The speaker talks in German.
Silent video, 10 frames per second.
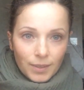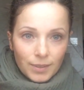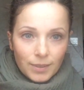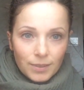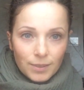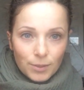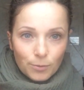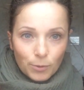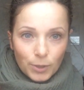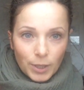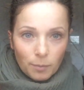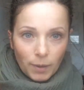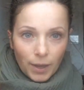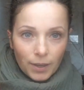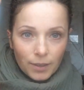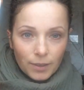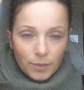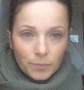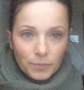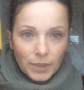dieses
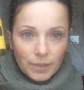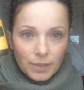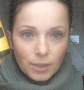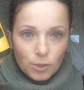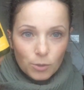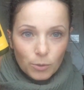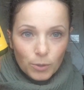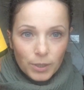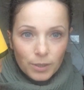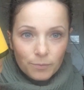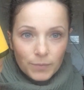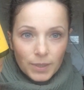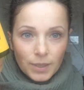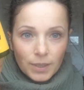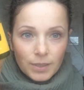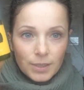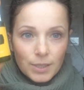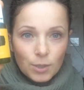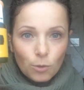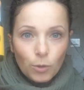wunderbare ätherische Öl, die
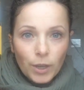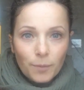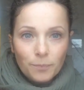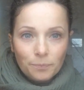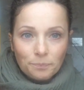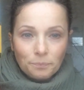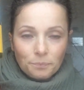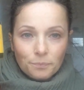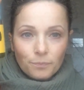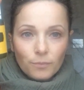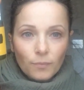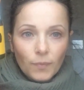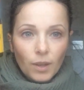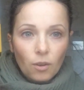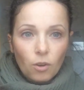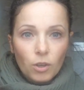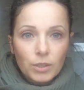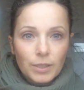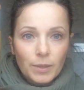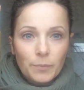Zitrone.
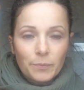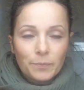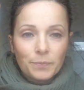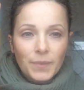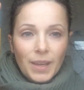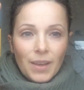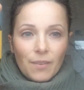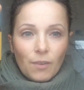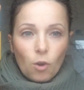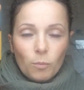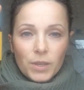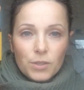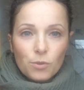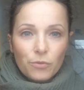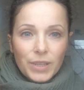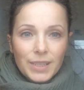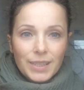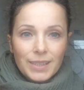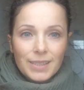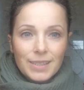Und ähm, warum das so
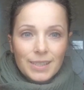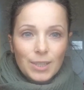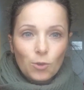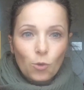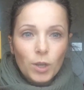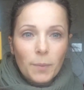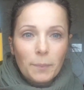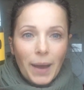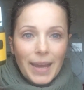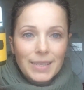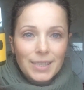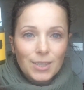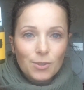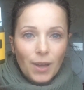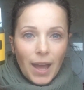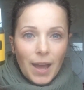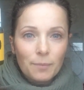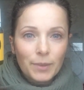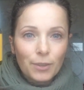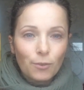wichtig ist, die Zitrone bei sich zu
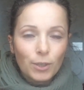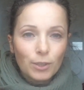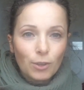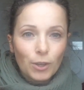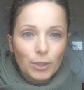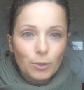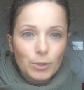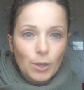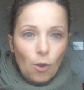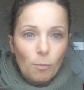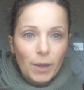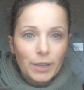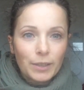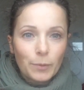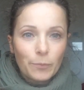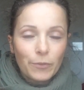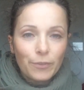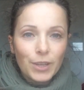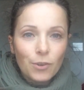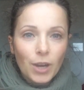haben, das wollte ich euch jetzt auch mal in dem
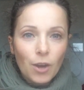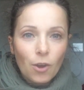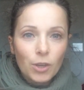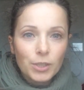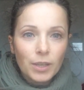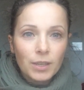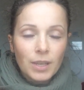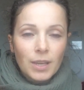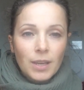Video erörtern.